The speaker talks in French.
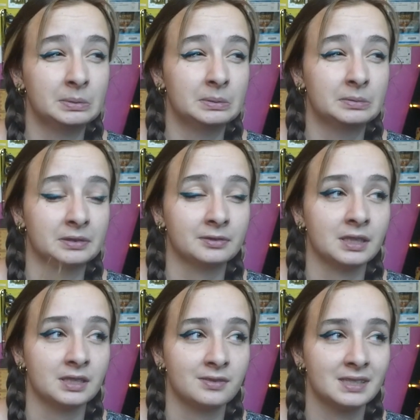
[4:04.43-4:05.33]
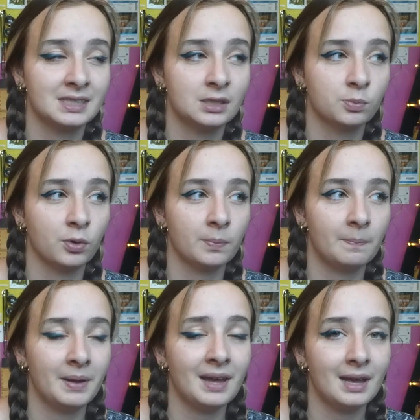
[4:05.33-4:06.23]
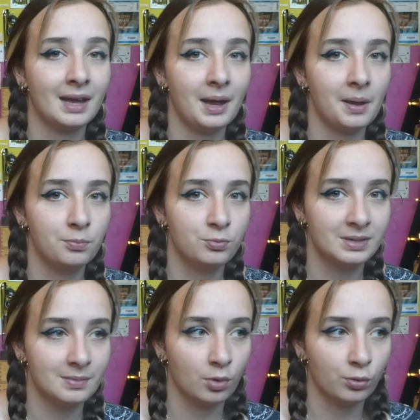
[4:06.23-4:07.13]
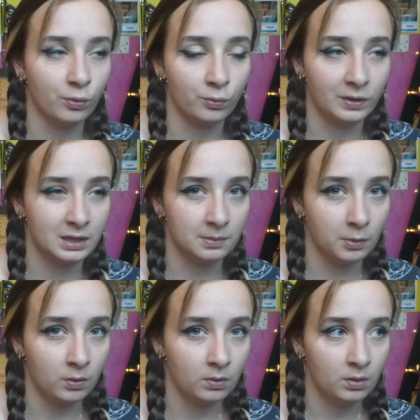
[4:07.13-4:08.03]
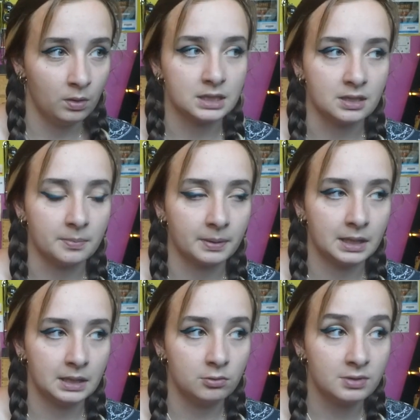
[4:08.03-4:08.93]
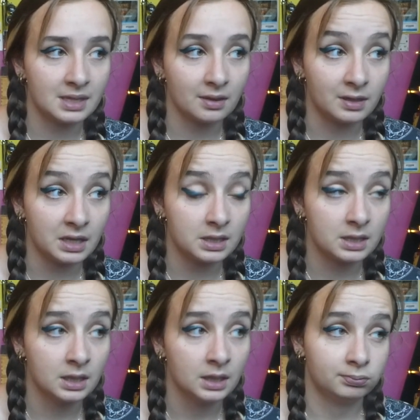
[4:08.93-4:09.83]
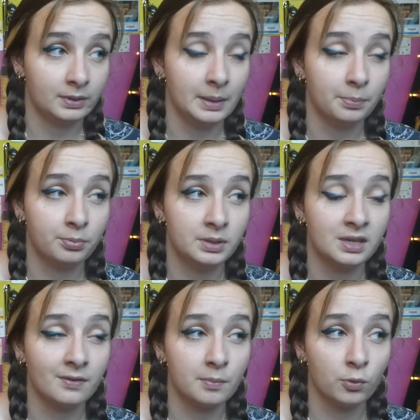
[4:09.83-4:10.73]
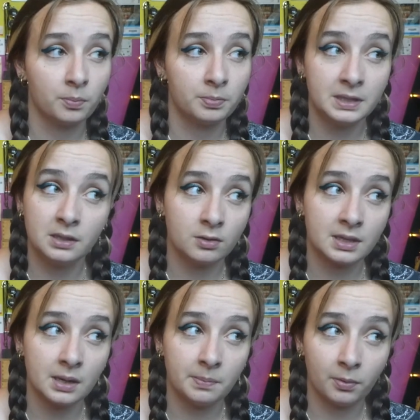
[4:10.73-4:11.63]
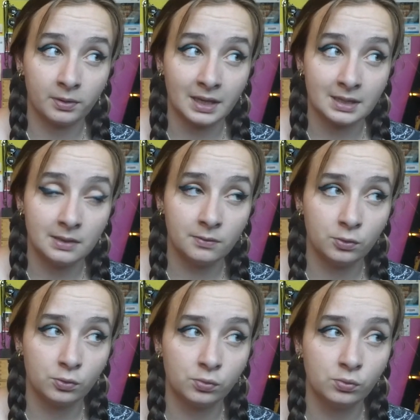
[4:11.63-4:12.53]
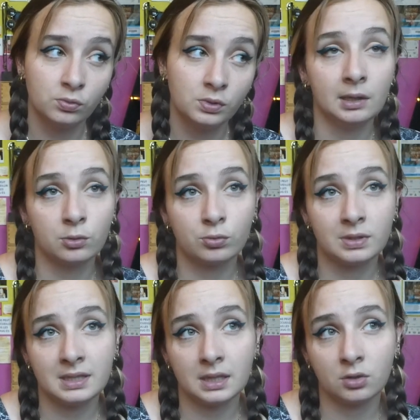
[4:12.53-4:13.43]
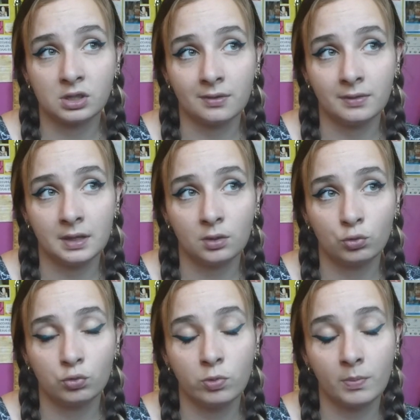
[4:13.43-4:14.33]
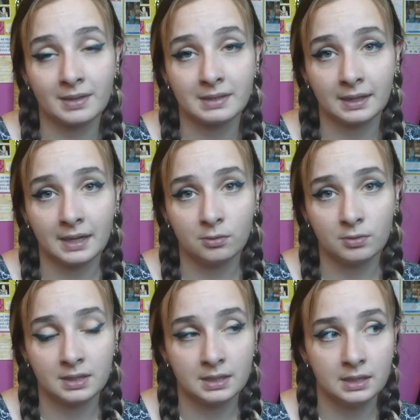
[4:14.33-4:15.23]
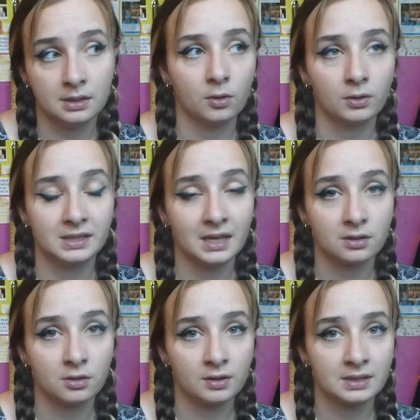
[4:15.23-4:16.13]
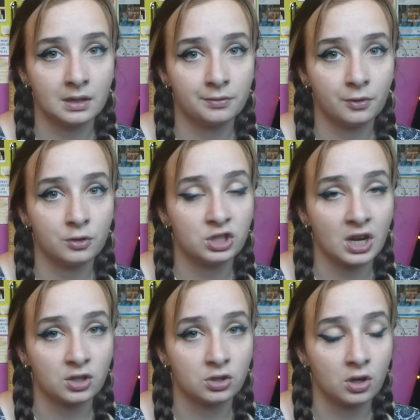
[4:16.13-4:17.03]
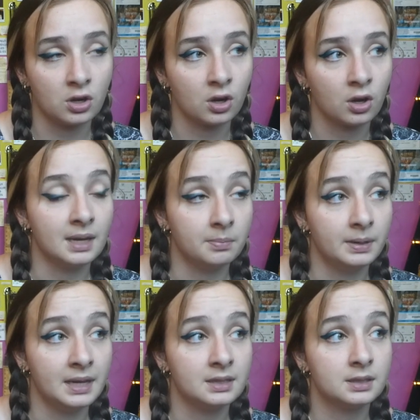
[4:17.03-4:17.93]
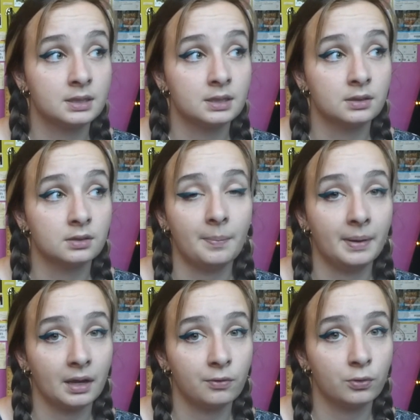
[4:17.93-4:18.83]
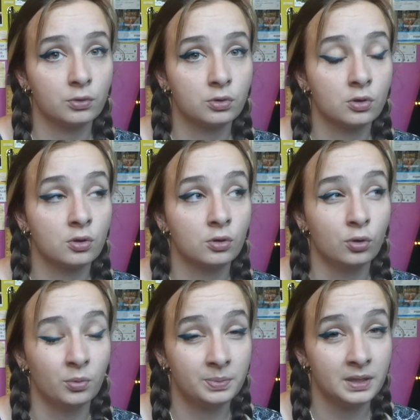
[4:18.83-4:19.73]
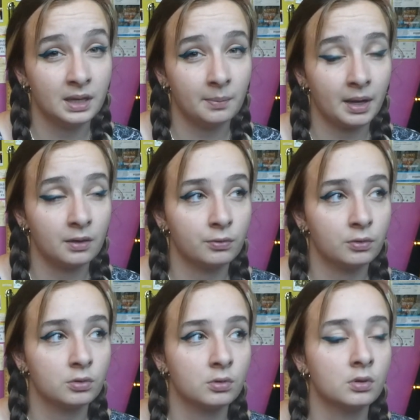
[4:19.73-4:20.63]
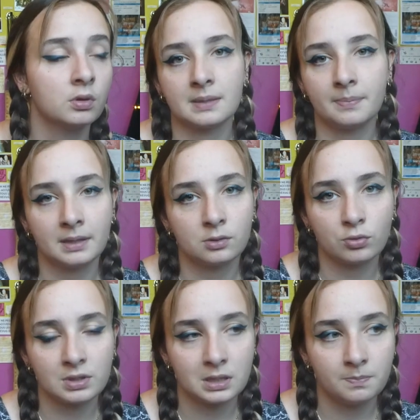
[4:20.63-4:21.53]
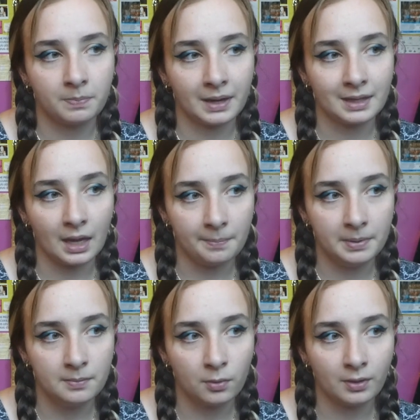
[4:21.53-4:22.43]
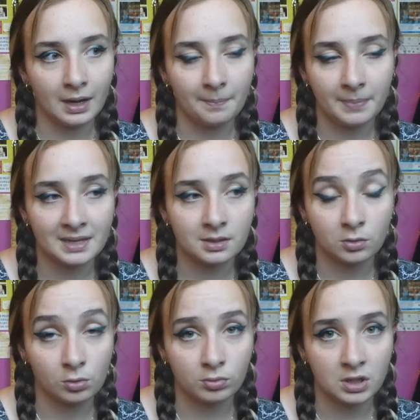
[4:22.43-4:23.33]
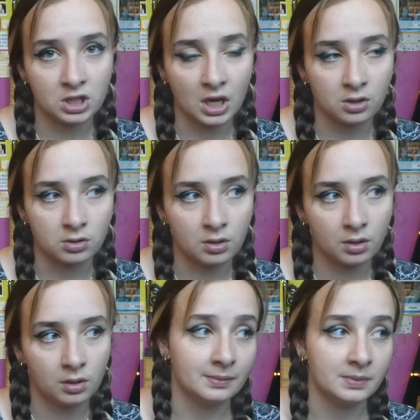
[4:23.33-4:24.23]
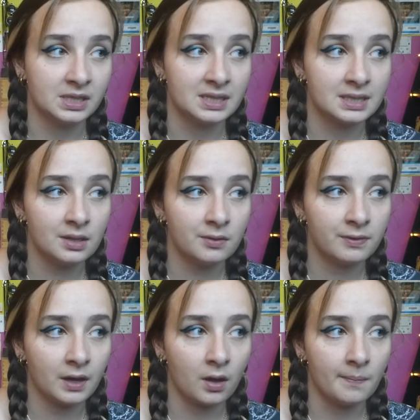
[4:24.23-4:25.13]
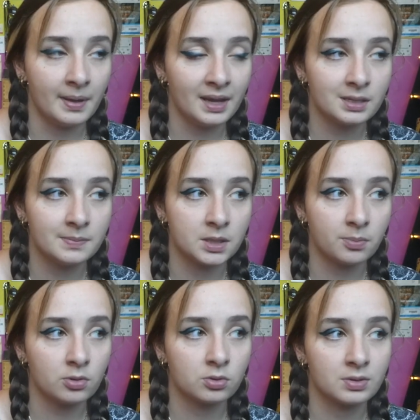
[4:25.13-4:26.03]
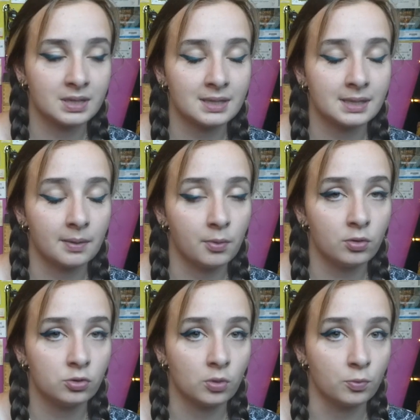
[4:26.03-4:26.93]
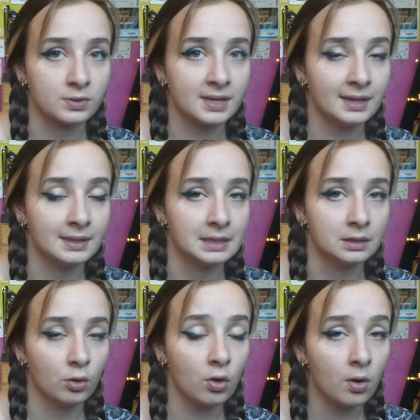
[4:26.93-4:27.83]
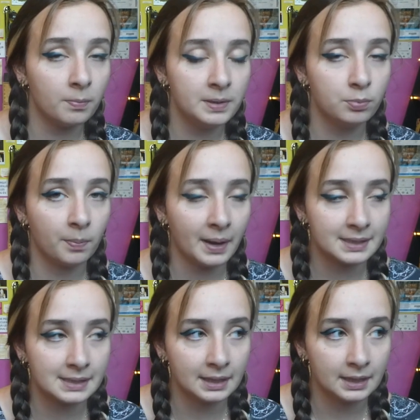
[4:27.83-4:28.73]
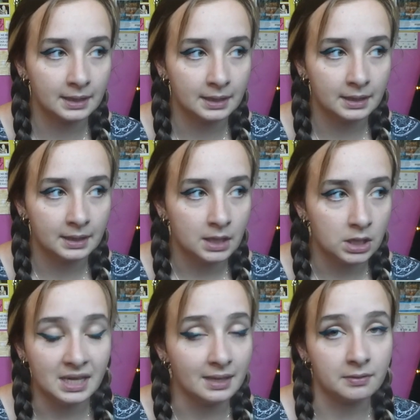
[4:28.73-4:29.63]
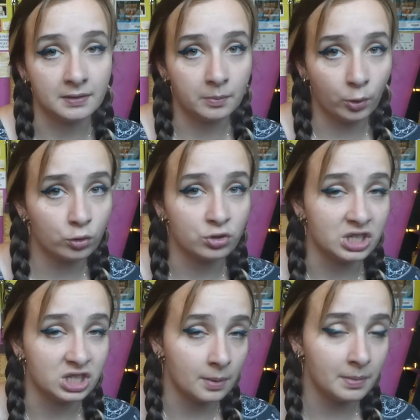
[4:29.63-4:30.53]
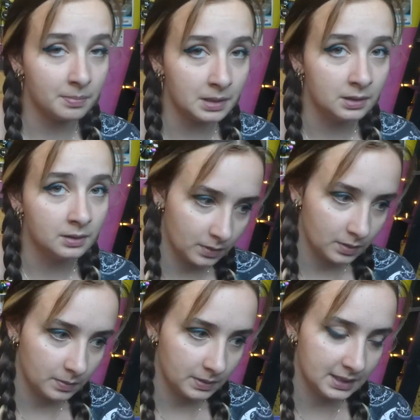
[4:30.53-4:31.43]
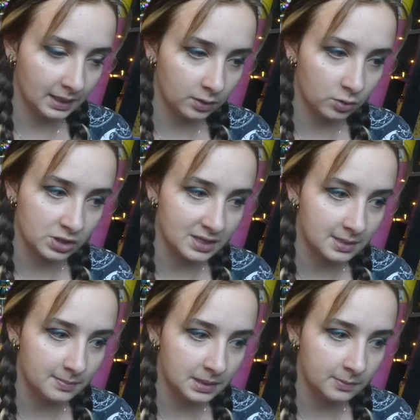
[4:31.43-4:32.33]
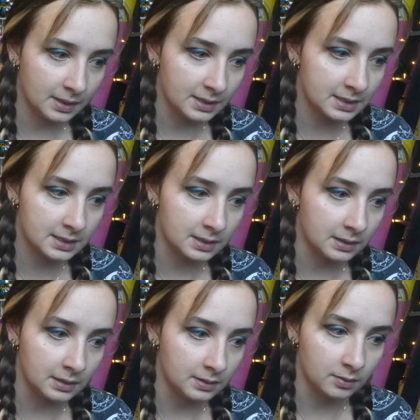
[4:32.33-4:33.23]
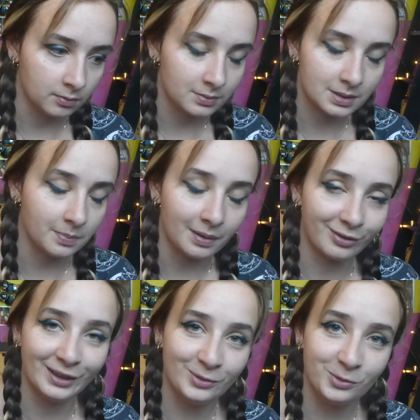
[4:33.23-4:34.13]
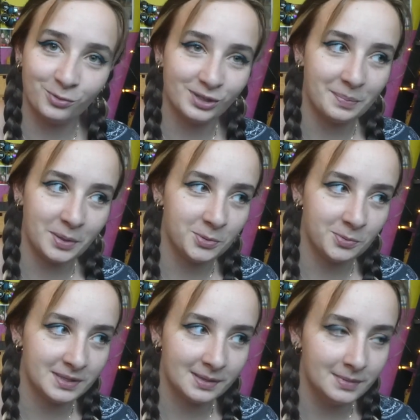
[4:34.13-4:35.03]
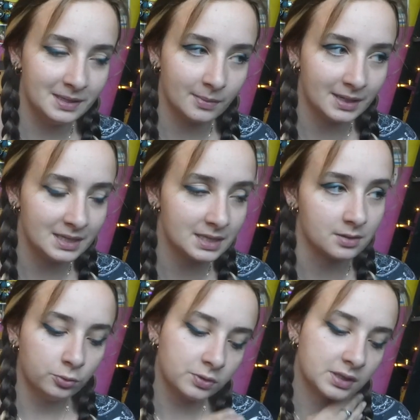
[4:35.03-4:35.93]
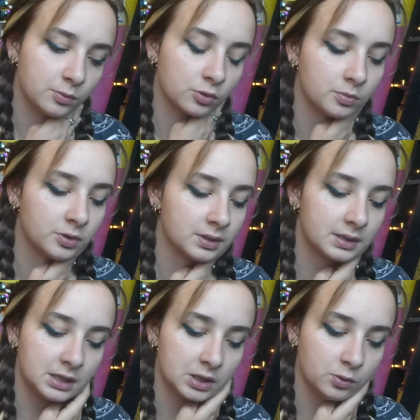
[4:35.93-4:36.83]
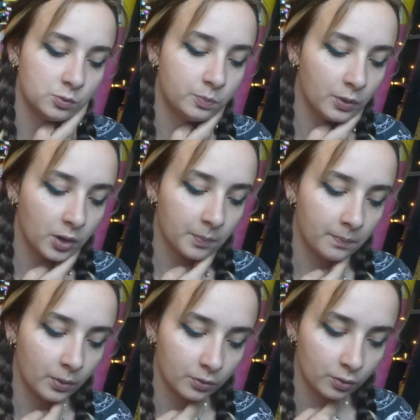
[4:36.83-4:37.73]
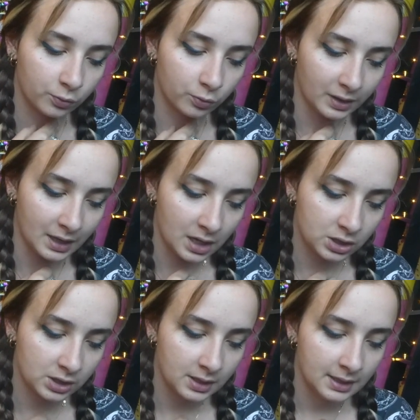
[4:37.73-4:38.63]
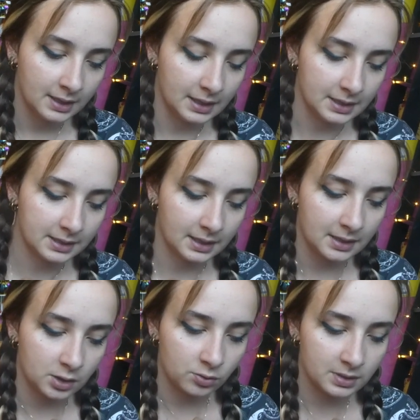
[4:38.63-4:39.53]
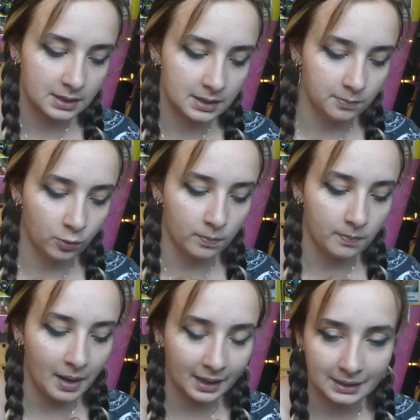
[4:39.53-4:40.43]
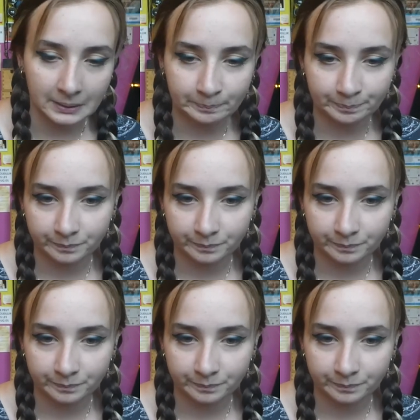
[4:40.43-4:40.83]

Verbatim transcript: Euh, enfin voilà, j'avais essayé de prendre pas abusément de vêtements. J'avais pris une serviette et puis j'avais mon petit hôtel portatif du coup. Le souci c'est que j'avais tout mon matériel aussi ordinateur, téléphone, chargeur, tablette, appareil photo, le pied de l'appareil photo. C'est plein de choses qui prennent rapidement de la place, surtout les chargeurs. J'ai essayé de faire un max, mais je pense que sincèrement, genre mon sac était trop rempli pour partir il y a des vêtements que j'ai jamais mis. Dire que j'ai été minimaliste, c'est non, c'est pas vrai du tout, j'ai pas du tout été minimaliste. Lou qui me demande si j'ai eu peur pendant le voyage et est-ce qu'il y a des choses qui m'ont marqué.